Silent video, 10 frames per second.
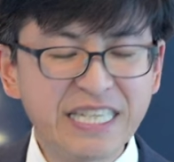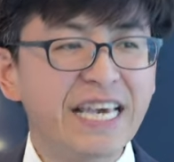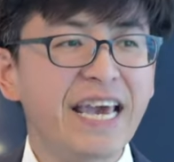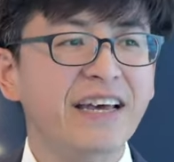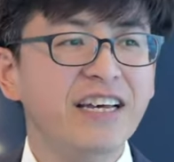
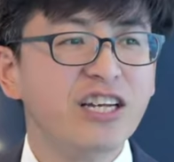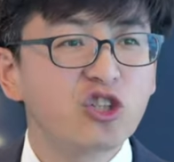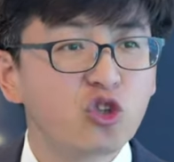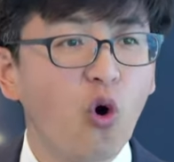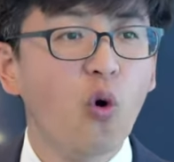也
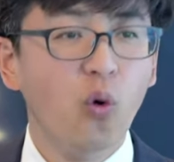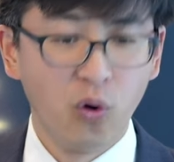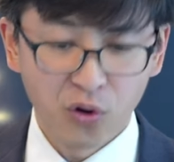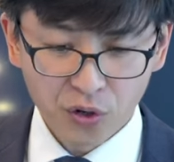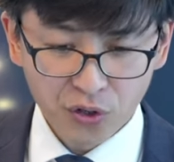都
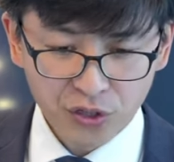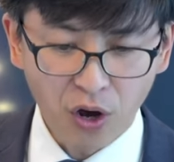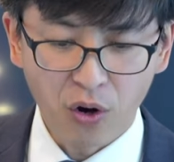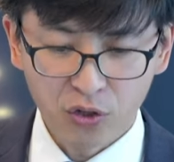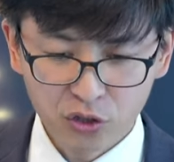
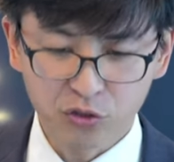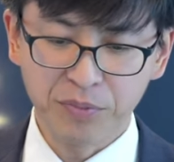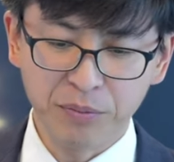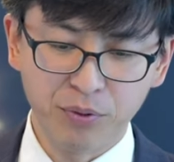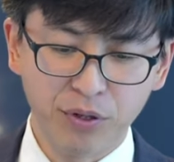要受
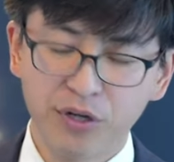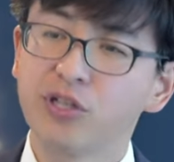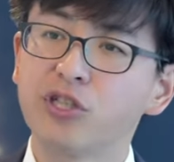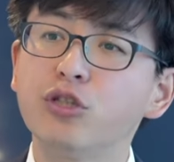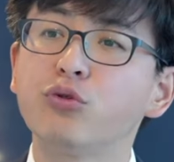逼迫，
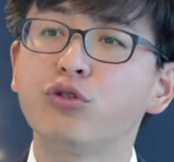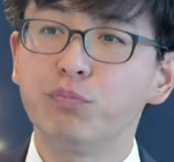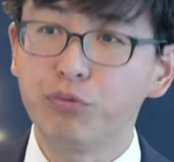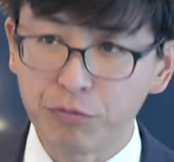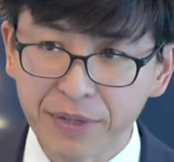这就是
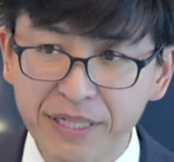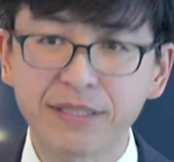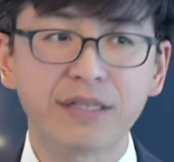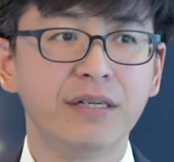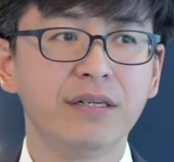普遍性。